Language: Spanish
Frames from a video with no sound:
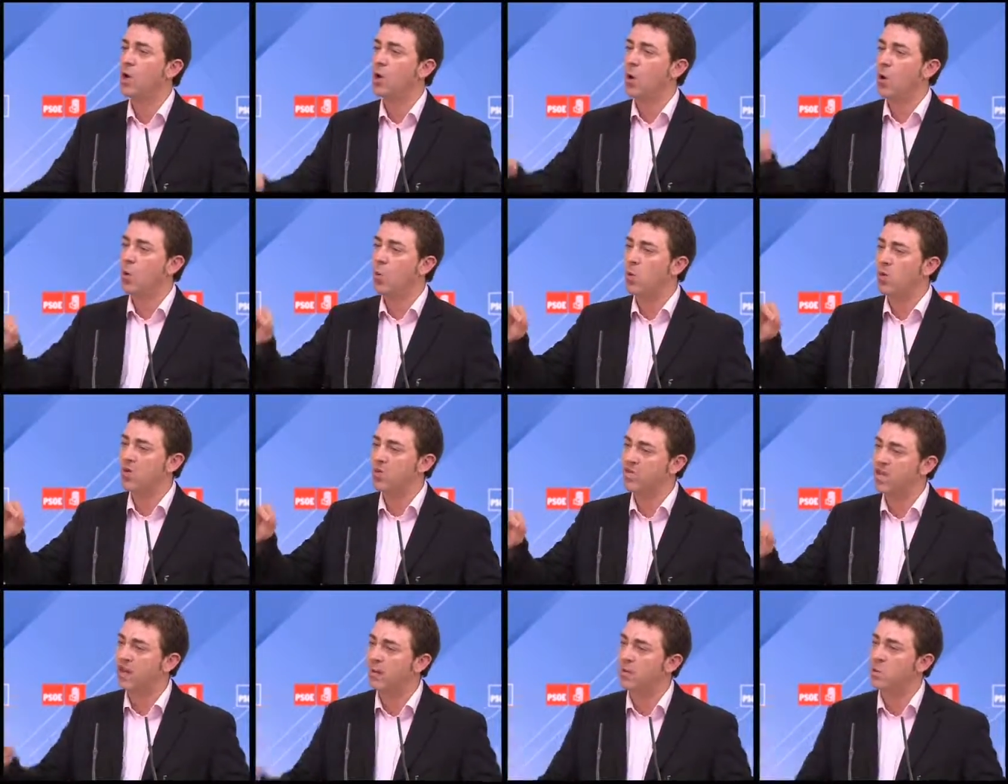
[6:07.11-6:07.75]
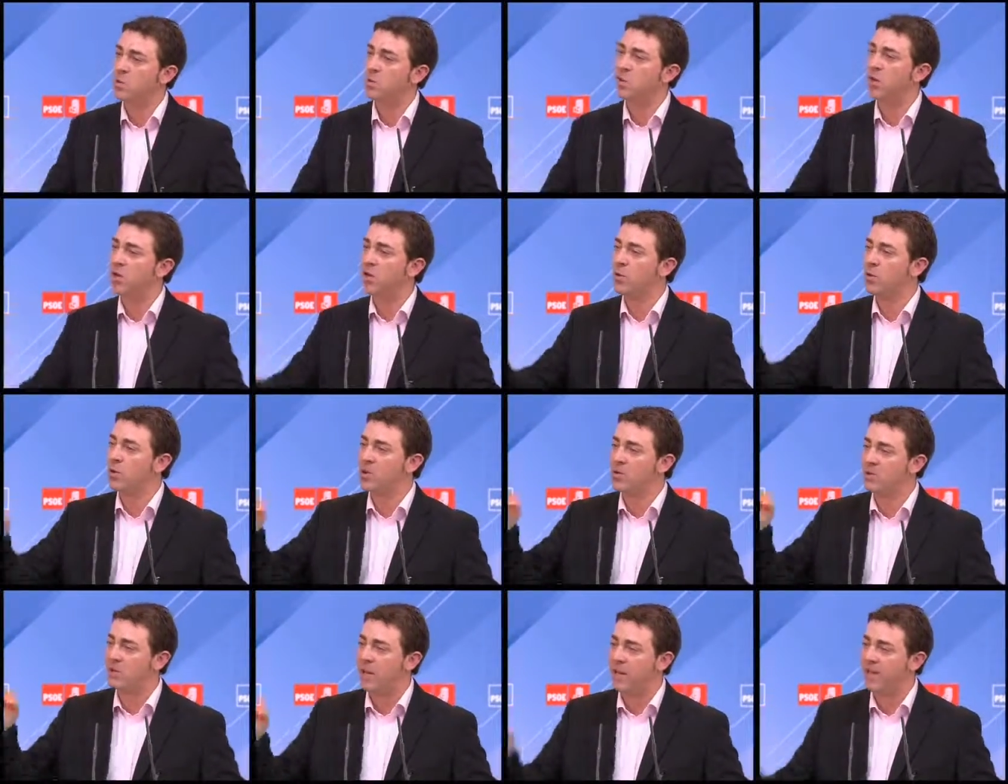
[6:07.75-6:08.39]
como estamos viendo
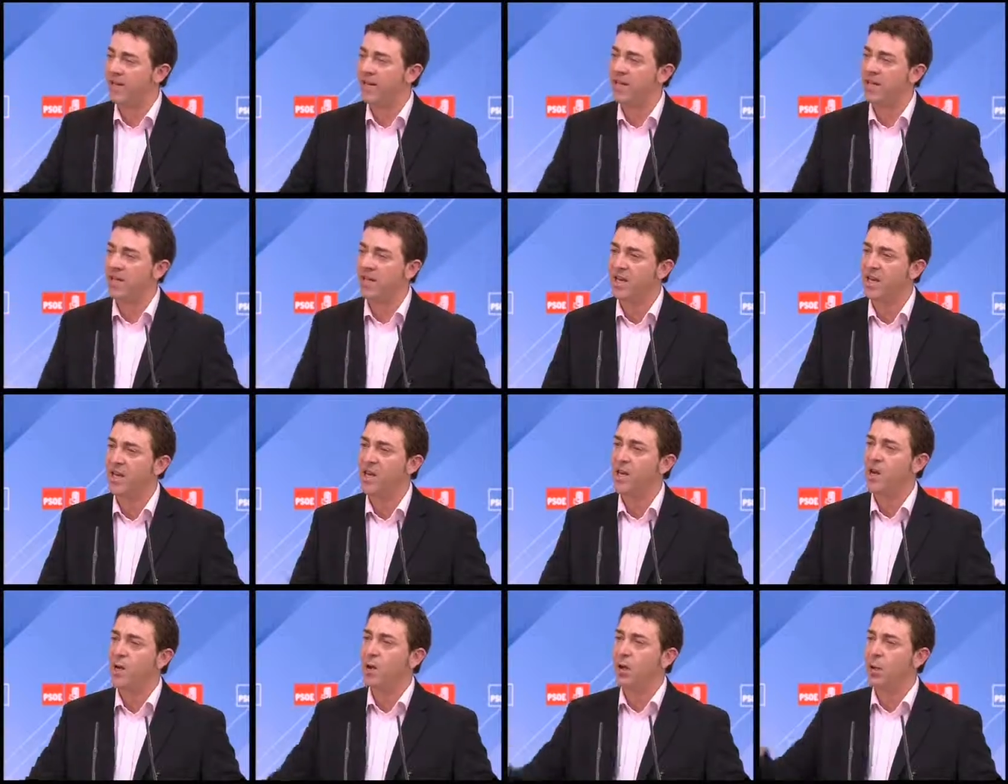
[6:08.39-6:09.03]
últimamente